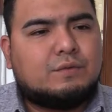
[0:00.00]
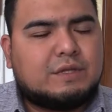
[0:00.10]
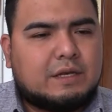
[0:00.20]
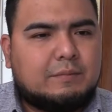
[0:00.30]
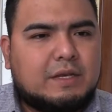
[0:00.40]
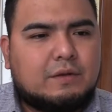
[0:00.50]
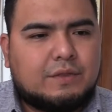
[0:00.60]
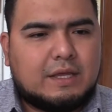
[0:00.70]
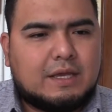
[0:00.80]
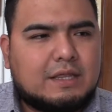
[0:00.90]
un término
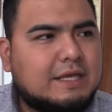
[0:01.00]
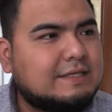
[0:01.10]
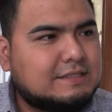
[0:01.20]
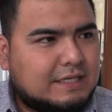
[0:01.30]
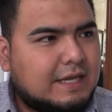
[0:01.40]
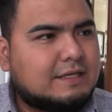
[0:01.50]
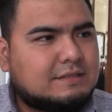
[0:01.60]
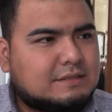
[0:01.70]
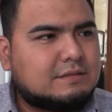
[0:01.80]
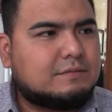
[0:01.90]
de 10
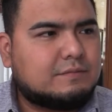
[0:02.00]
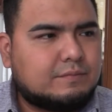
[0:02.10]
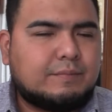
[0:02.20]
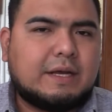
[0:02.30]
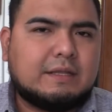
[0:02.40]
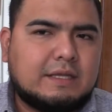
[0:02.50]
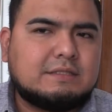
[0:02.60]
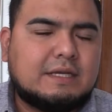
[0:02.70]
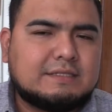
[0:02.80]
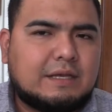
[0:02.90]
días,
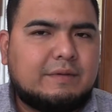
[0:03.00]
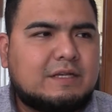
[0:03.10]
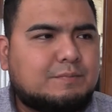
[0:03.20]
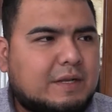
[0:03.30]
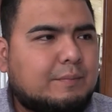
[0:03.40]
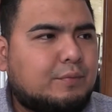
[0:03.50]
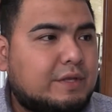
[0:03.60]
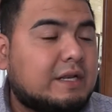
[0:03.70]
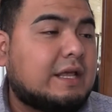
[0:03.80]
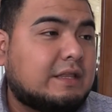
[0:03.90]
10 días hábiles para
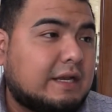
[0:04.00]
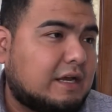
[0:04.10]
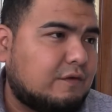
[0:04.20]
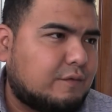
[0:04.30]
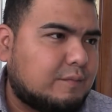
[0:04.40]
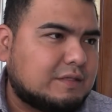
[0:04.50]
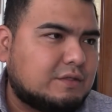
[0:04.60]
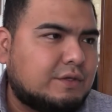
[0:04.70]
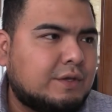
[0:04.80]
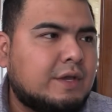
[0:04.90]
poder entregar la
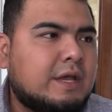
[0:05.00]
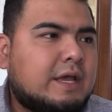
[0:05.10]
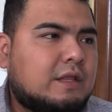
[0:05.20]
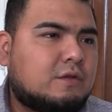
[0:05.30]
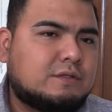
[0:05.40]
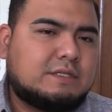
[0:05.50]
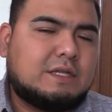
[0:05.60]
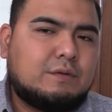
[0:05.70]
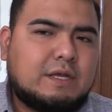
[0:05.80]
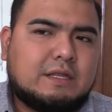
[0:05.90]
información. Entonces
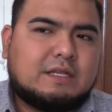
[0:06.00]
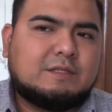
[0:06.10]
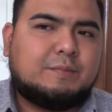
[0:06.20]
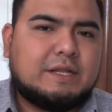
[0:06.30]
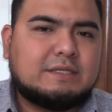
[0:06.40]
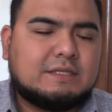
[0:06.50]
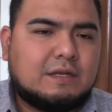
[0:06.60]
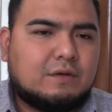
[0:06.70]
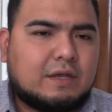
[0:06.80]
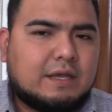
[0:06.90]
la unidad de transparencia
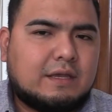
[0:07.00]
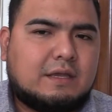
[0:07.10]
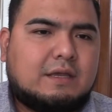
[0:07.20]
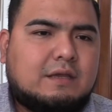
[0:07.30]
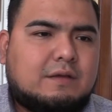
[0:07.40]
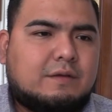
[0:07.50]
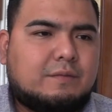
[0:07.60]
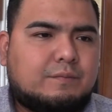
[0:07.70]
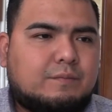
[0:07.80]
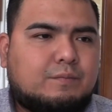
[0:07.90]
lo que
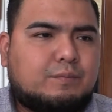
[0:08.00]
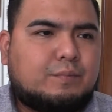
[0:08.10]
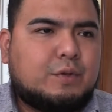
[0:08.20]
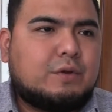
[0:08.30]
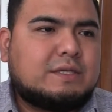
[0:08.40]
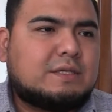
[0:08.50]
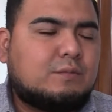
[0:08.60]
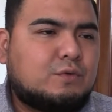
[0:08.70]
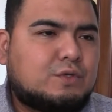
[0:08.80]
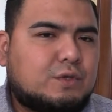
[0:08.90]
prioriza
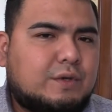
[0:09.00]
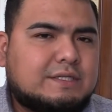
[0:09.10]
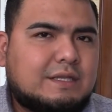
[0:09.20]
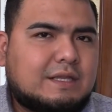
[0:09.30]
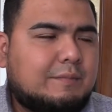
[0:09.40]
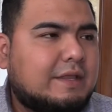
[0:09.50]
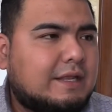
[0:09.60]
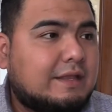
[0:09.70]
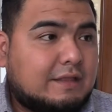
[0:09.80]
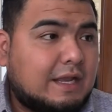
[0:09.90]
mucho es el tema de
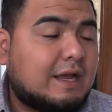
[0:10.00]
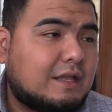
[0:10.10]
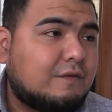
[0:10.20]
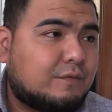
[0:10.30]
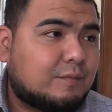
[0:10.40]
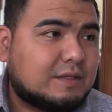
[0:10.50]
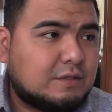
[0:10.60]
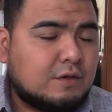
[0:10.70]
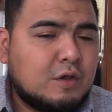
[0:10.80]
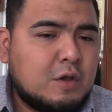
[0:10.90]
la entrega de la
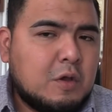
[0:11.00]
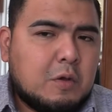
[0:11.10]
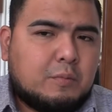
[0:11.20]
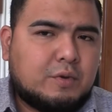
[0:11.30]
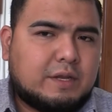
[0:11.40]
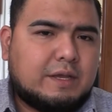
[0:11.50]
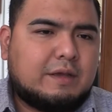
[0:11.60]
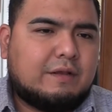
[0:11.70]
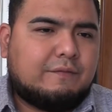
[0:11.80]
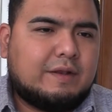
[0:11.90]
información,
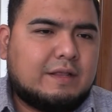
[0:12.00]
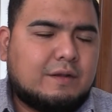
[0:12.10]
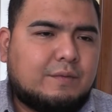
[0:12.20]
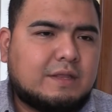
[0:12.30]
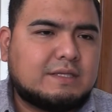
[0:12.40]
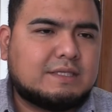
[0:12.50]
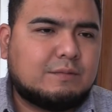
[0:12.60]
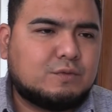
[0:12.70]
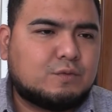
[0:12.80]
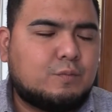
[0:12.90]
porque al final de cuentas
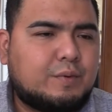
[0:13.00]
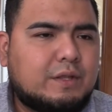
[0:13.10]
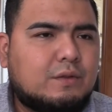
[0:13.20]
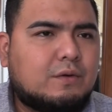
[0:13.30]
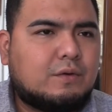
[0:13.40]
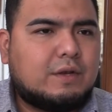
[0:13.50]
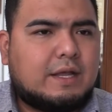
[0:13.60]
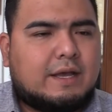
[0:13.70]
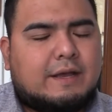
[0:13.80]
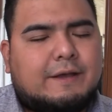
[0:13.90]
estamos cumpliendo con,
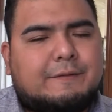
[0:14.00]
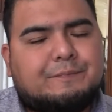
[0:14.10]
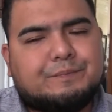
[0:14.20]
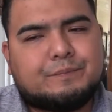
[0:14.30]
la,